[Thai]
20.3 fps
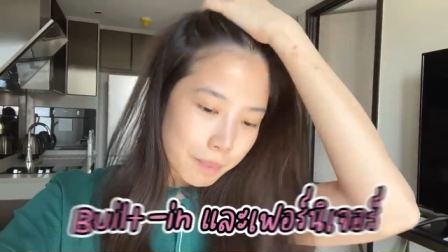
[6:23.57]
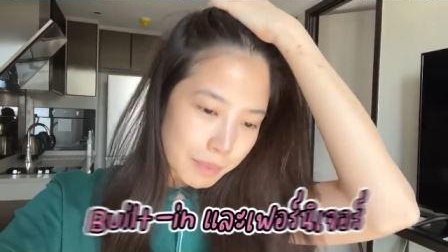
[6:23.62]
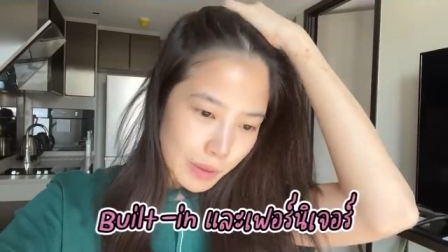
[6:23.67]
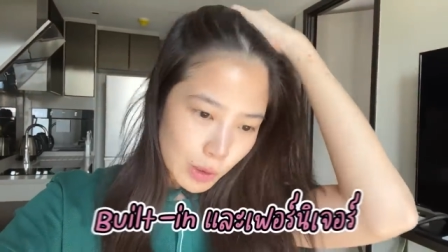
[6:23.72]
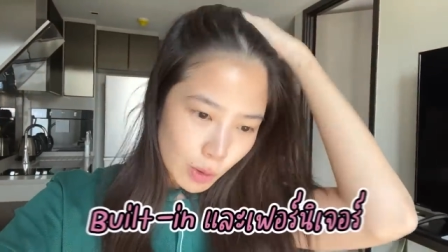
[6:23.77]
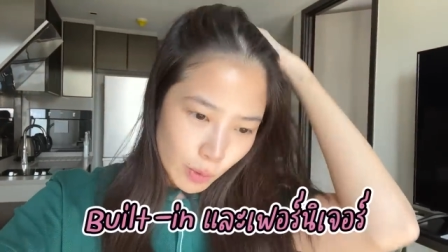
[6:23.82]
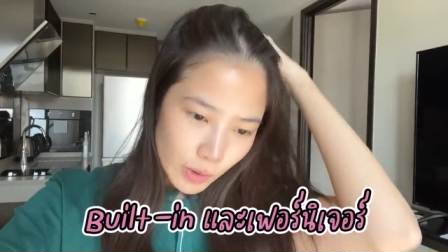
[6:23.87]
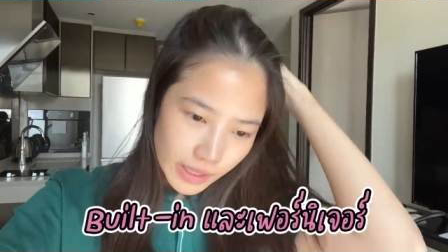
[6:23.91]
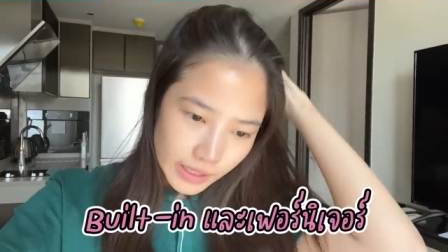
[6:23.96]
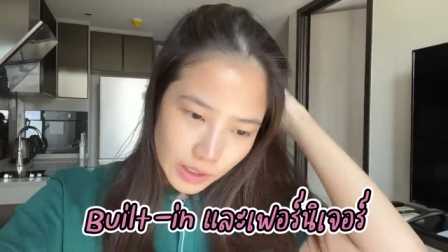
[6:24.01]

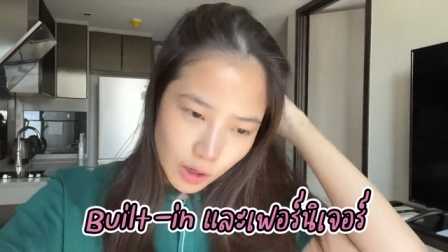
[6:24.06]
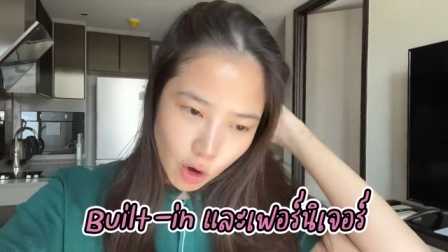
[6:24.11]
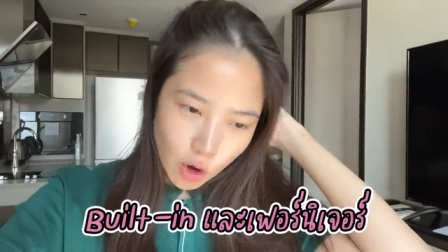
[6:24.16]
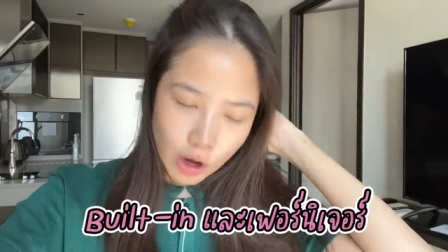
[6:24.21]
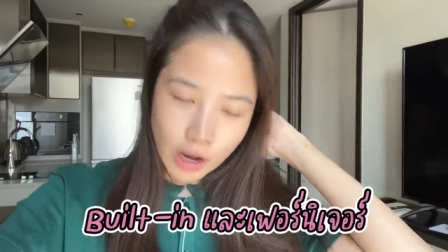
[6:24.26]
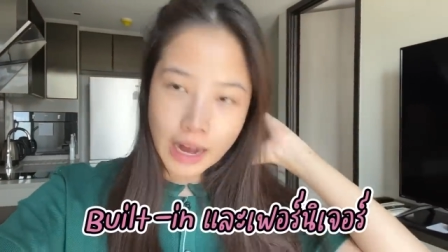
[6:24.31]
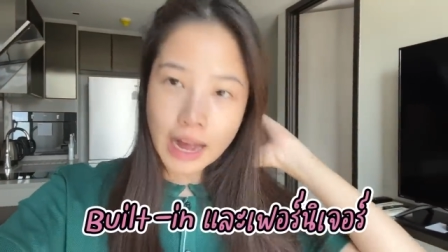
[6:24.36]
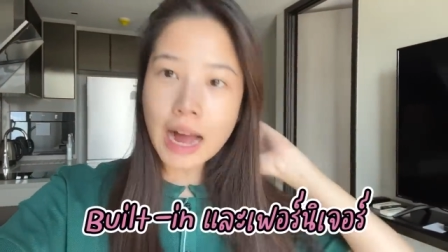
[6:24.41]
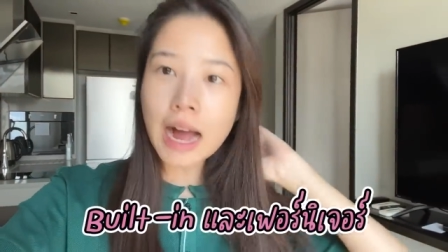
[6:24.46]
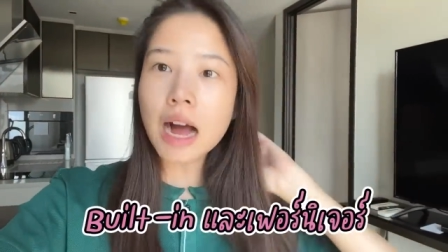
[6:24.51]
บิวท์อินข
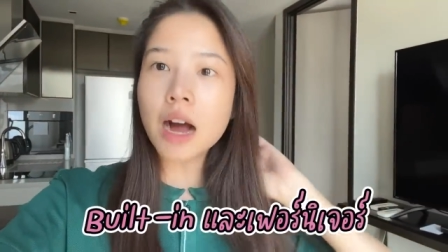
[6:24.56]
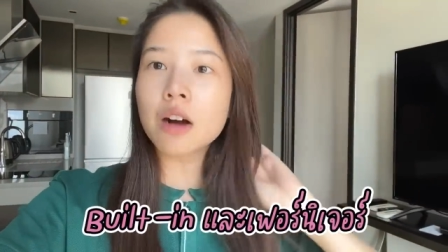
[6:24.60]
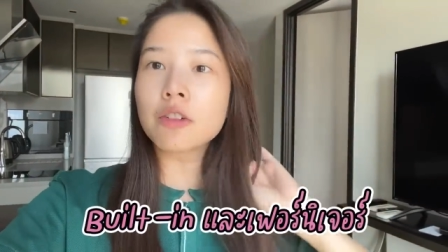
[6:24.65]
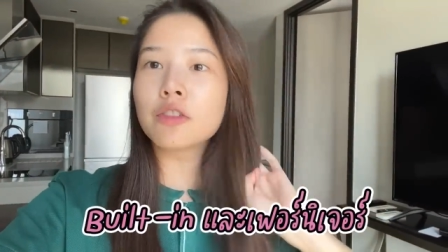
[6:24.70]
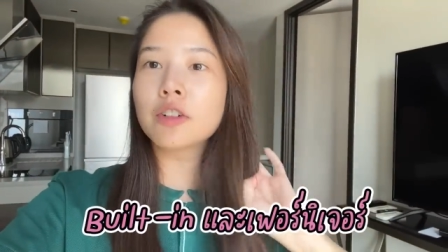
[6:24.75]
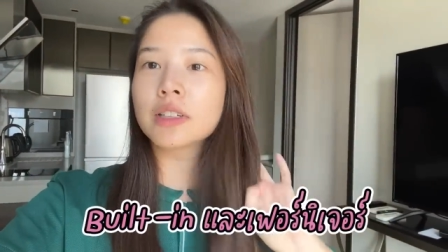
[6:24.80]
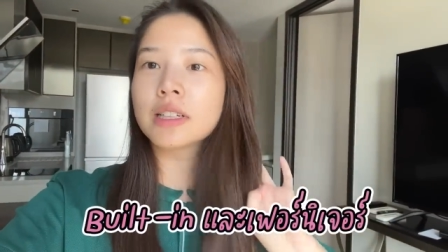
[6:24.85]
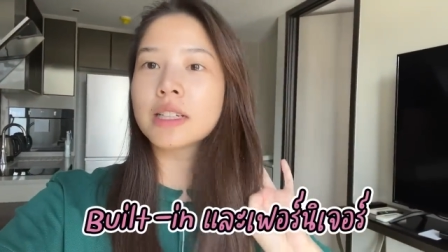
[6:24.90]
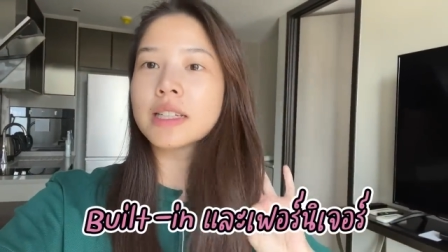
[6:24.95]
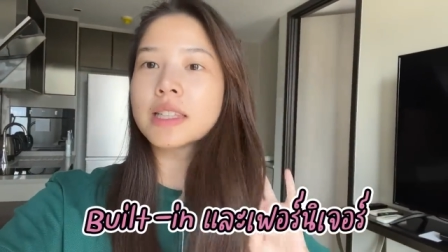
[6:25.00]
องเขา
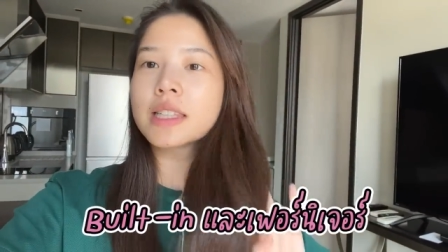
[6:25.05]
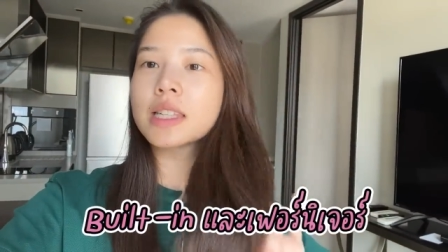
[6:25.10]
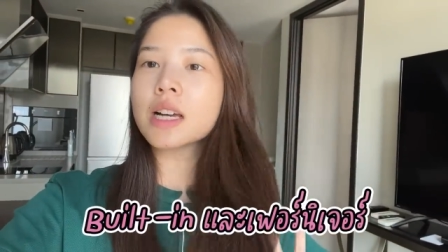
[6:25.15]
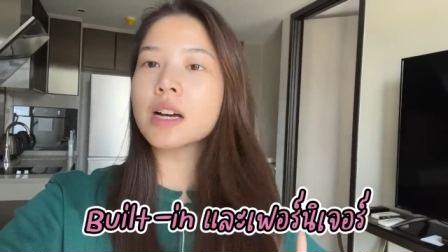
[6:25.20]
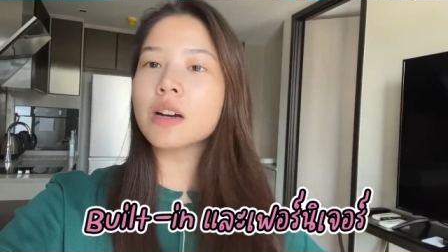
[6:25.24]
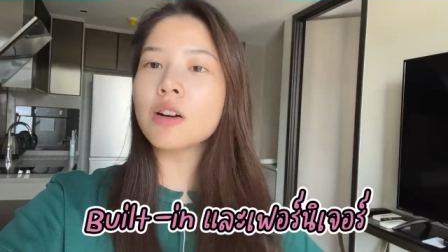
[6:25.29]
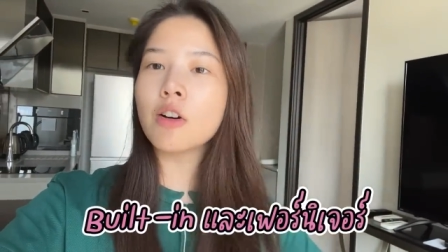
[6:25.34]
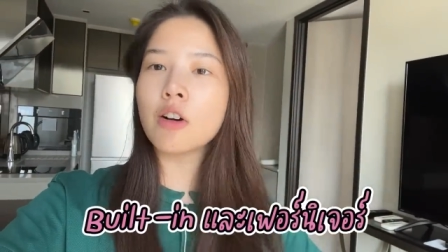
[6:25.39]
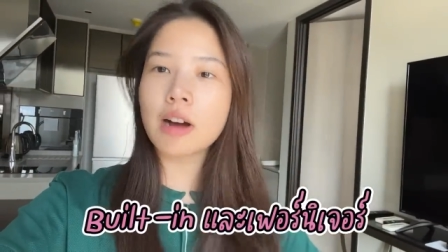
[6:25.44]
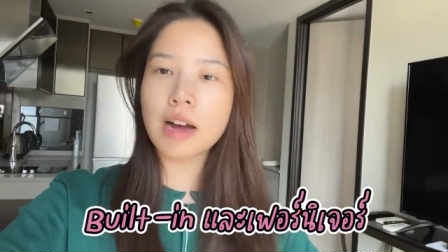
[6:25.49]
เฟอร์นิเจ
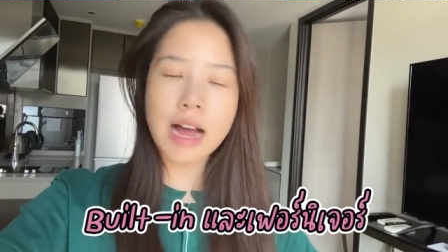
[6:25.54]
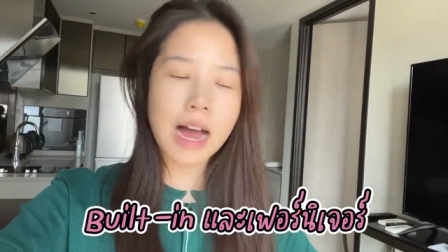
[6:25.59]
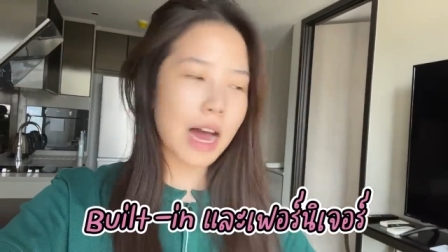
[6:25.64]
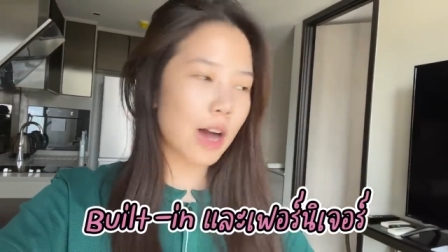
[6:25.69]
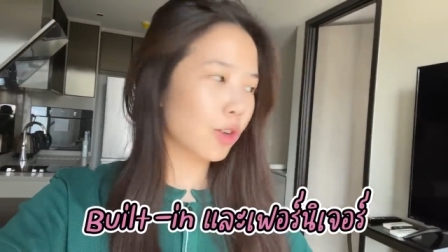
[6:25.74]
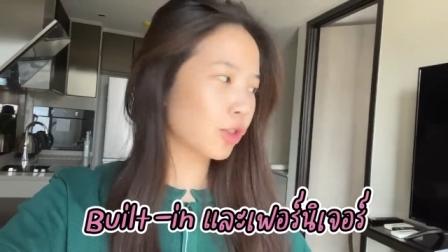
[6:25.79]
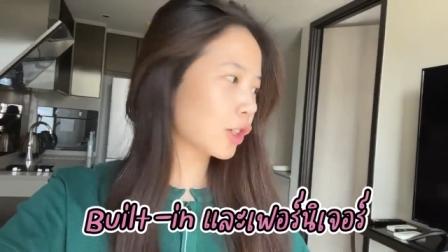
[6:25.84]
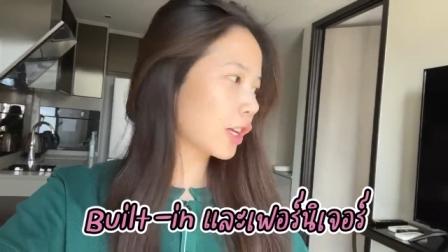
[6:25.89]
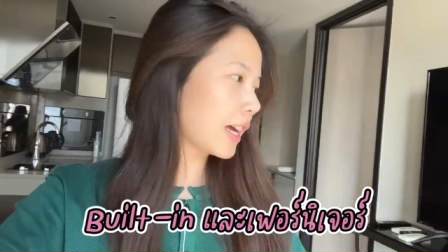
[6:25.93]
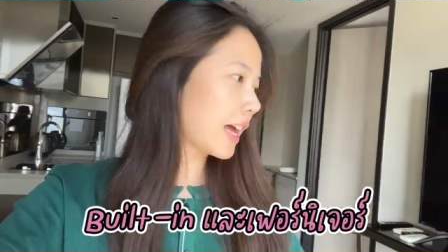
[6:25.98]
อร์ของ
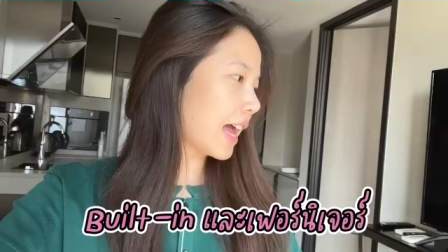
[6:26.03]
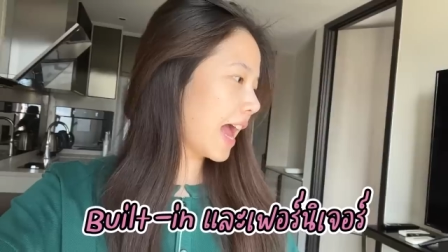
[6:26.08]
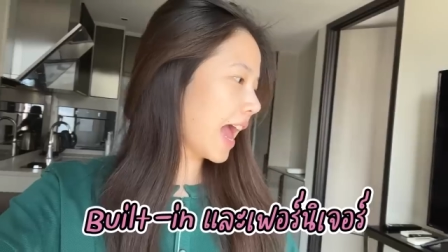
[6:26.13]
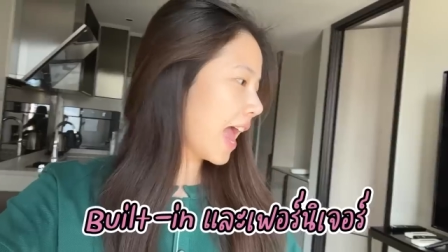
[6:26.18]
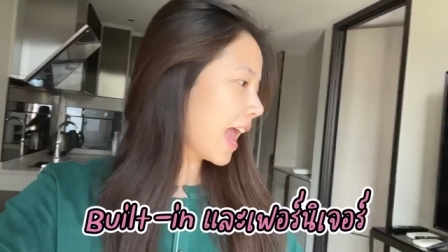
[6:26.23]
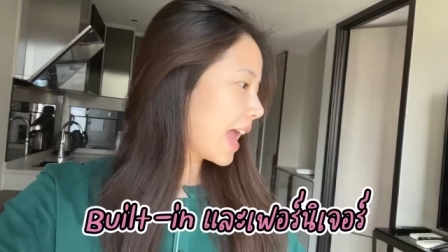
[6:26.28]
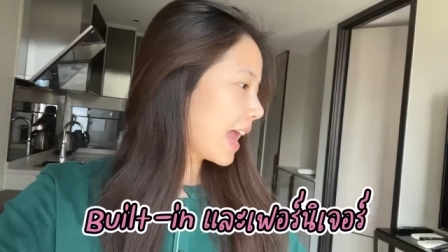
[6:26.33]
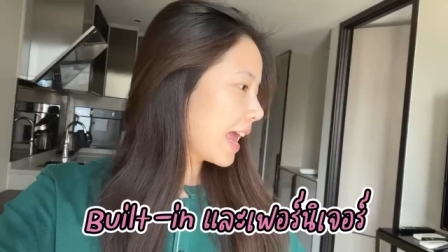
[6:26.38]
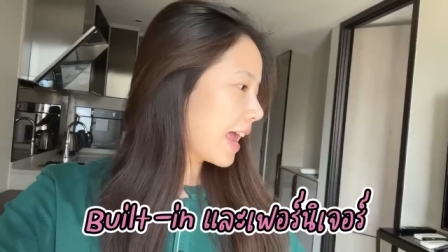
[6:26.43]
เขานะคะ